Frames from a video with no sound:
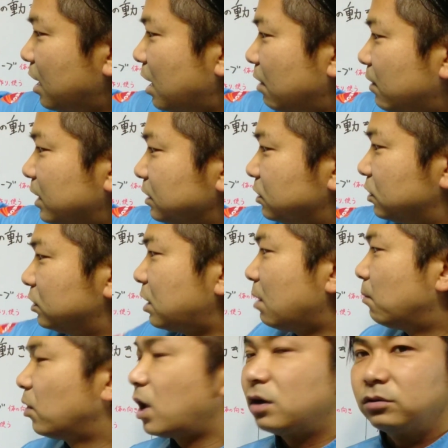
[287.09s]
えワンツー
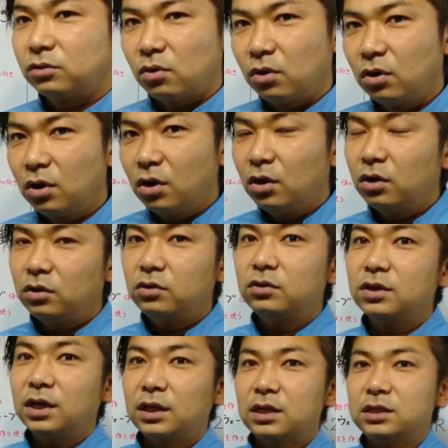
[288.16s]
でもらうとい
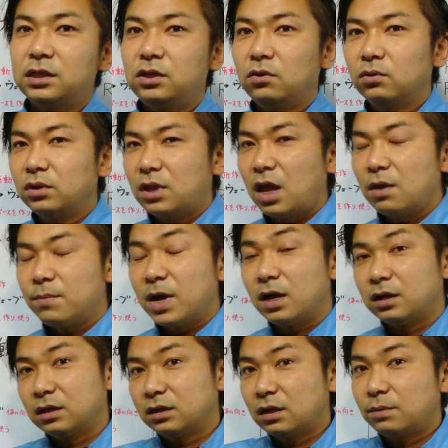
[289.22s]
う形によって、
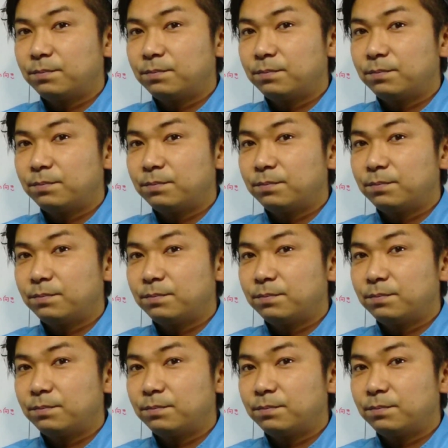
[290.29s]
まあ、